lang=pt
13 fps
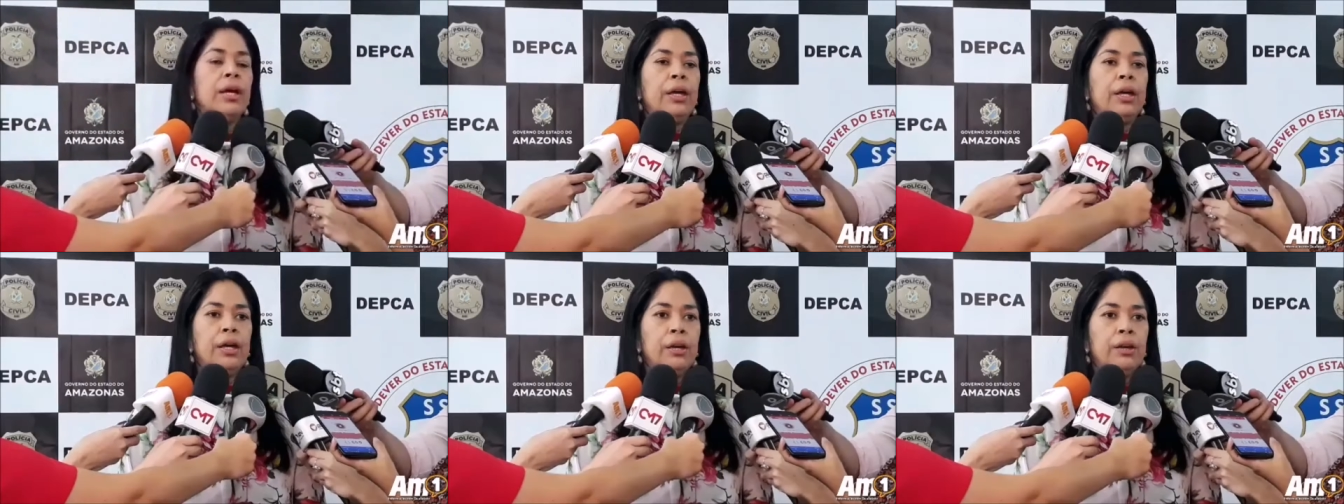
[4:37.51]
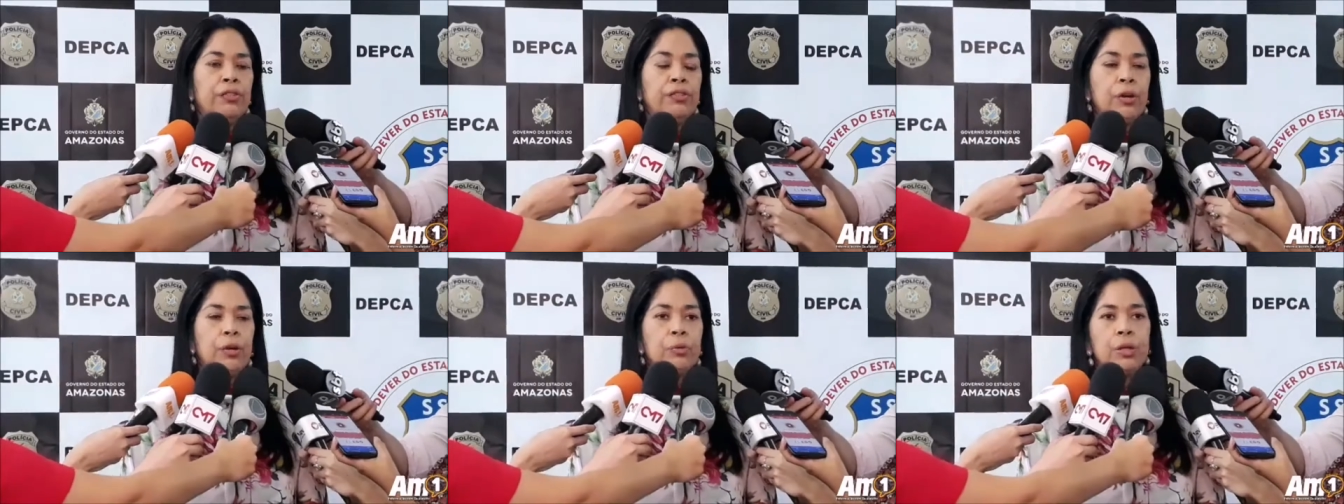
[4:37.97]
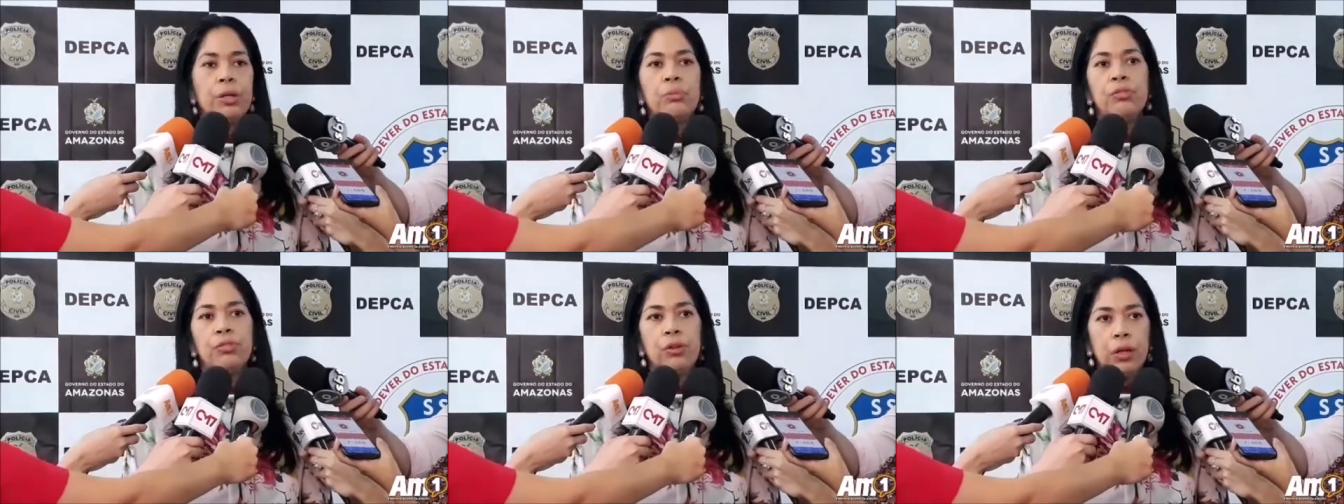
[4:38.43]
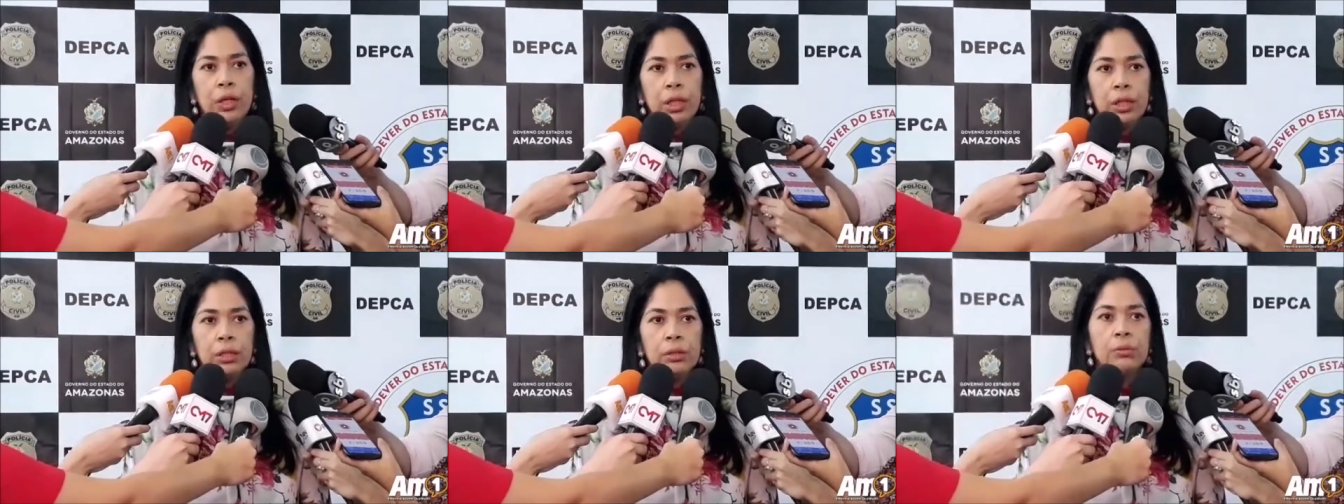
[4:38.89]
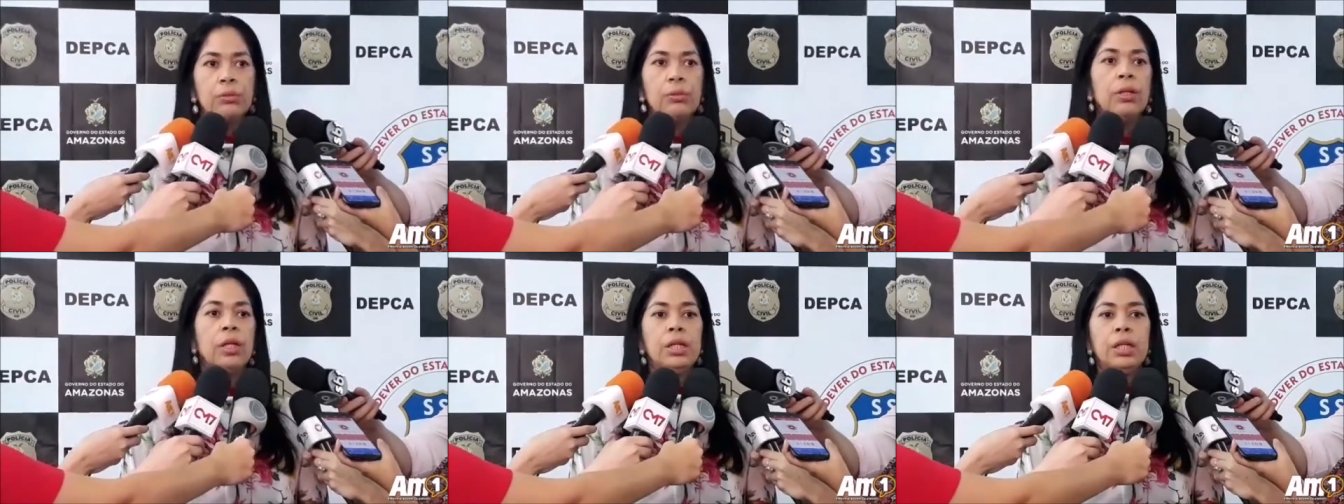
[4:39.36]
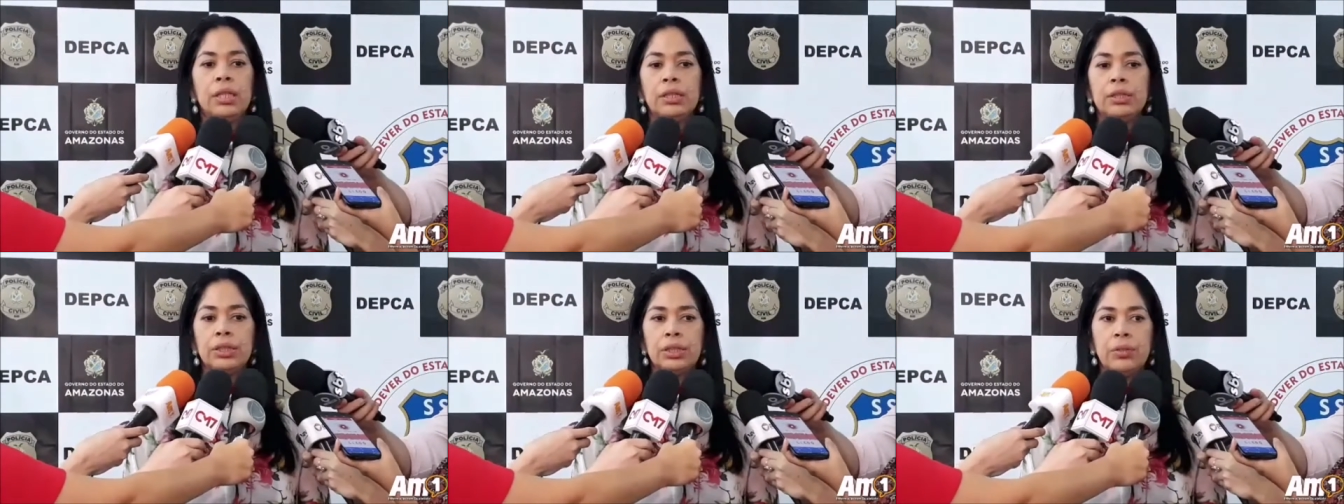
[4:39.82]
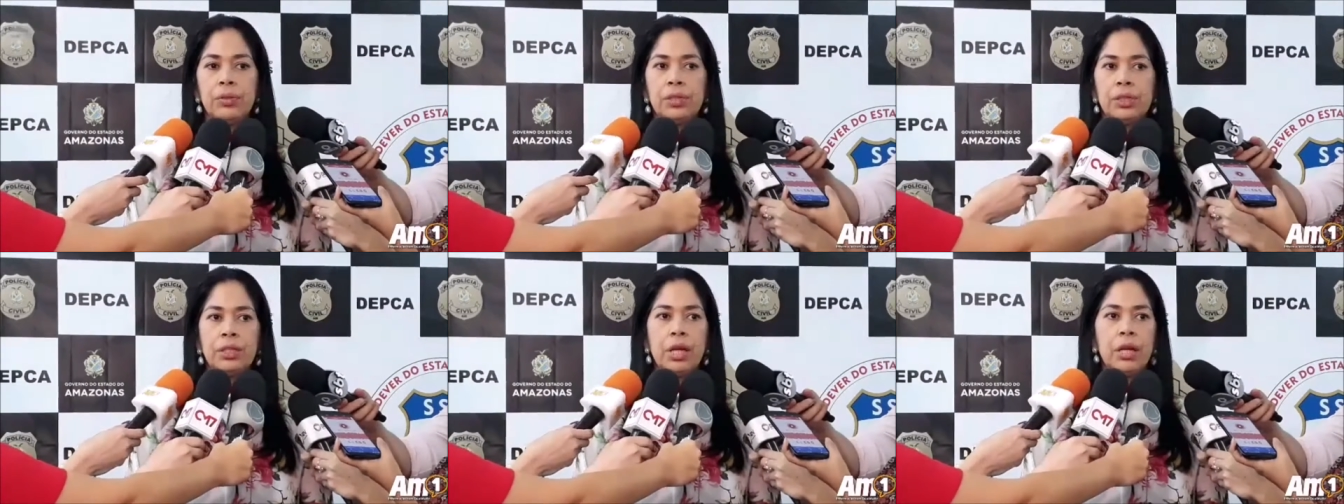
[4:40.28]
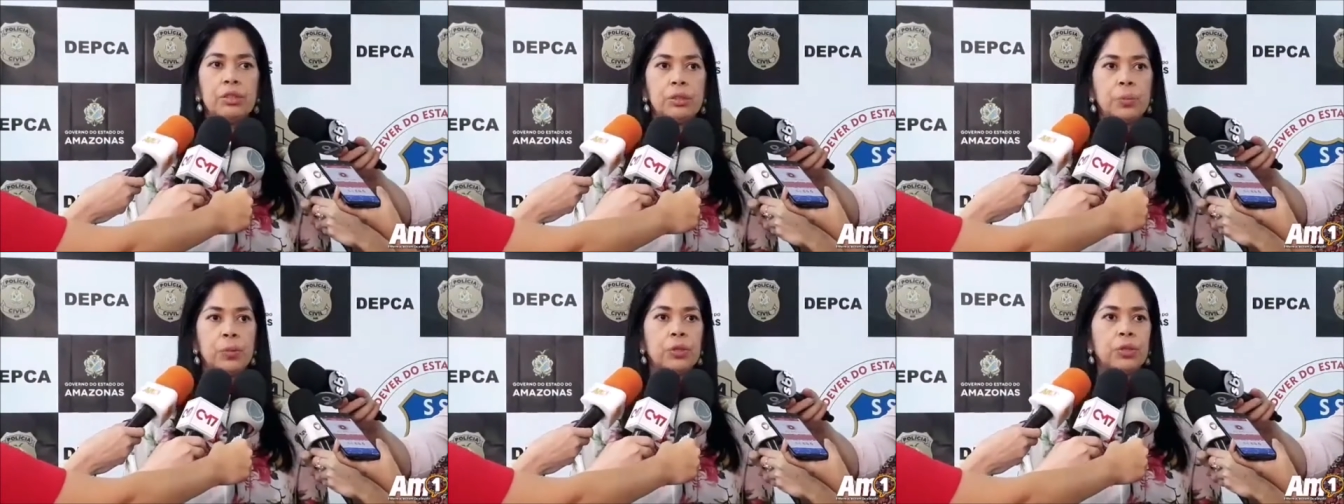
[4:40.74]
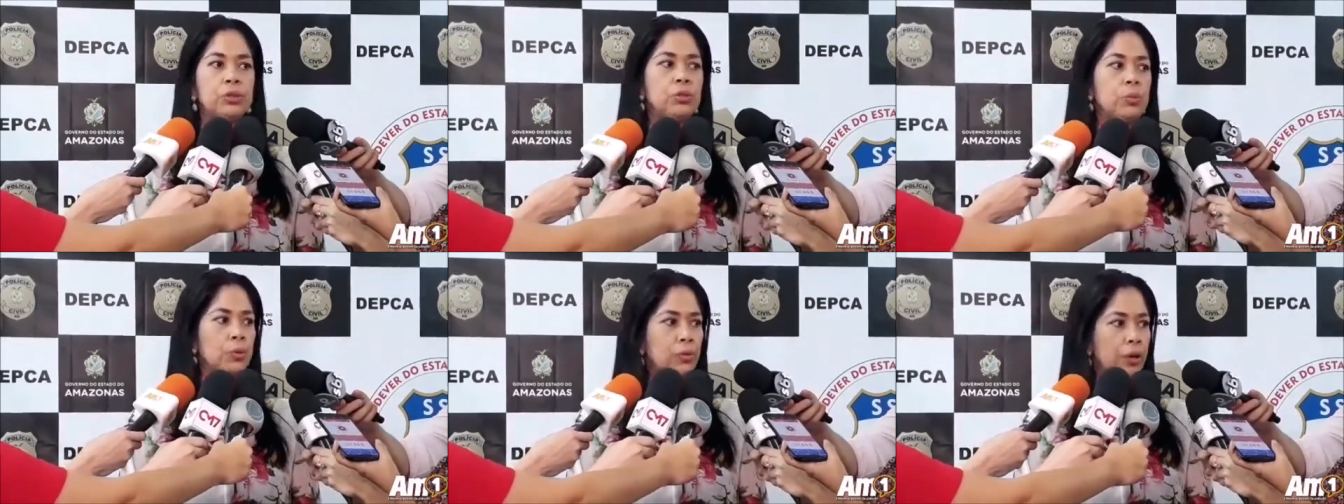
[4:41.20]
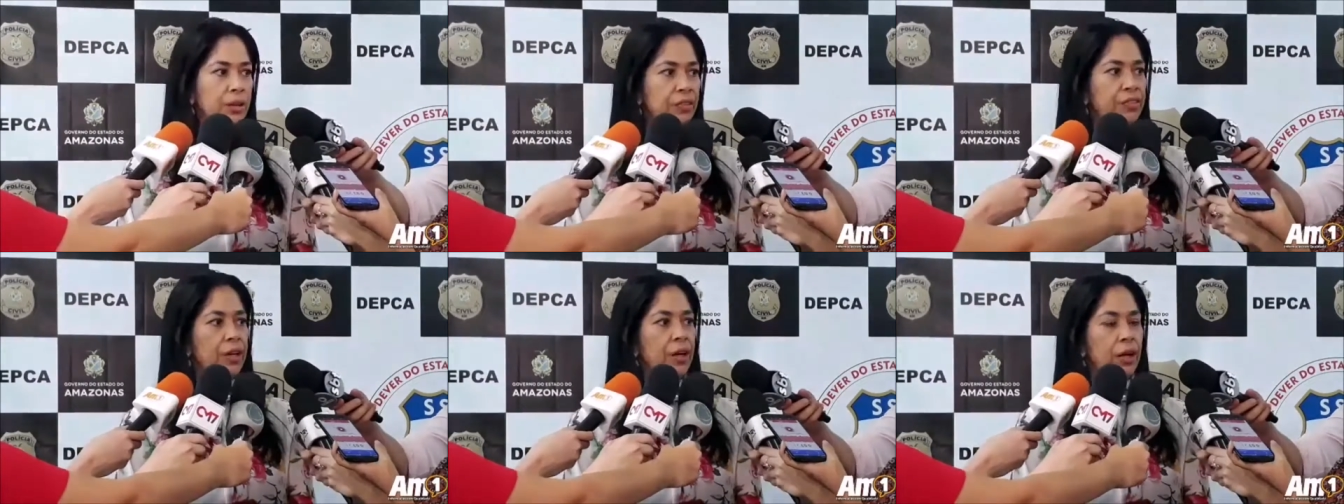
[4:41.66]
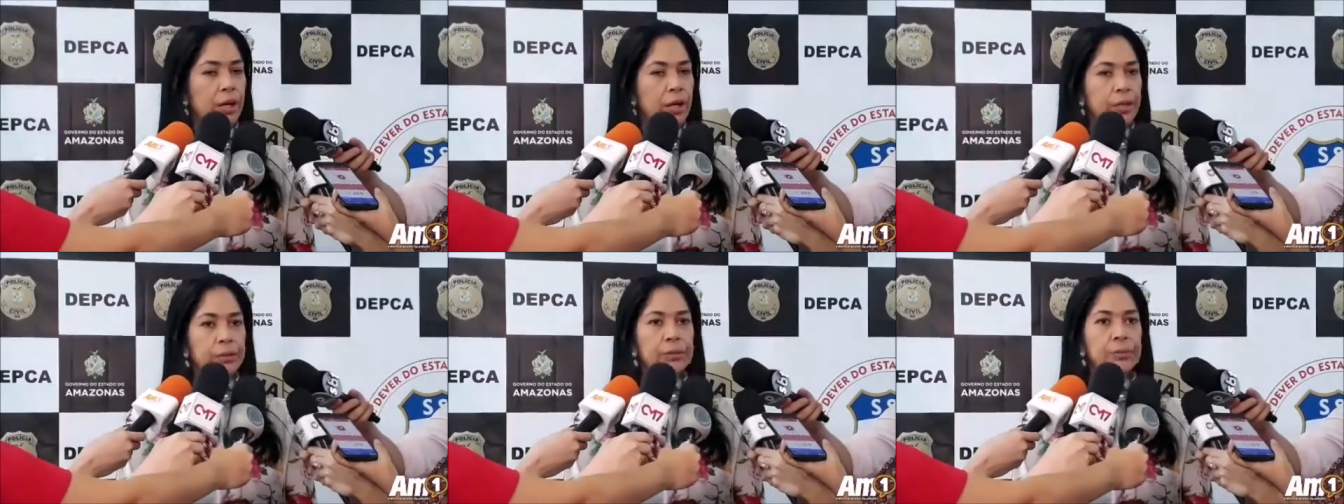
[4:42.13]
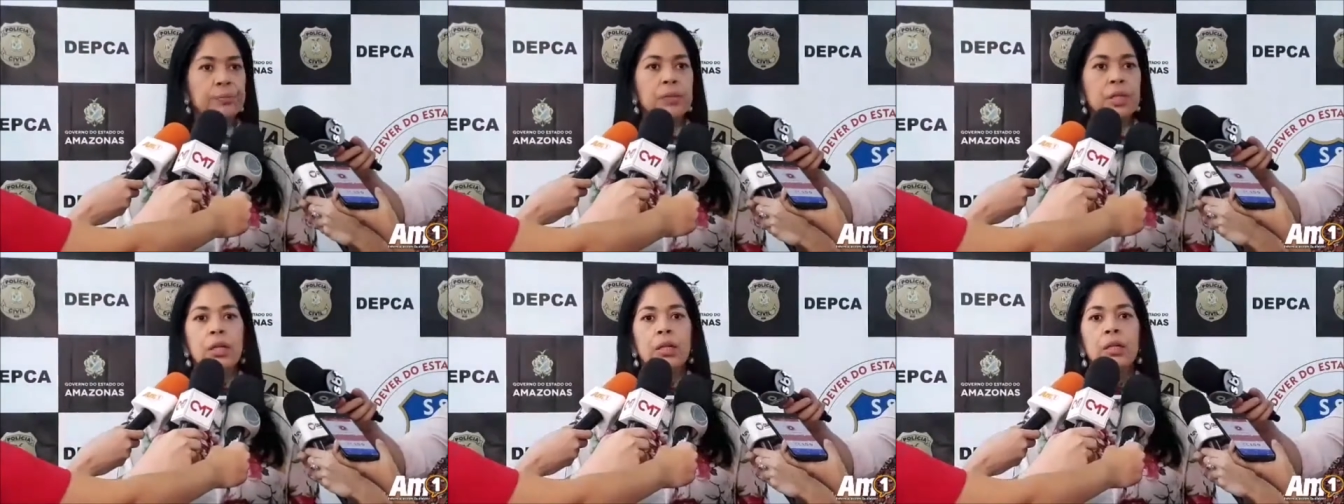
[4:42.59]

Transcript: é, foi um crime violento e eles estão indiciados por estupro qualificado,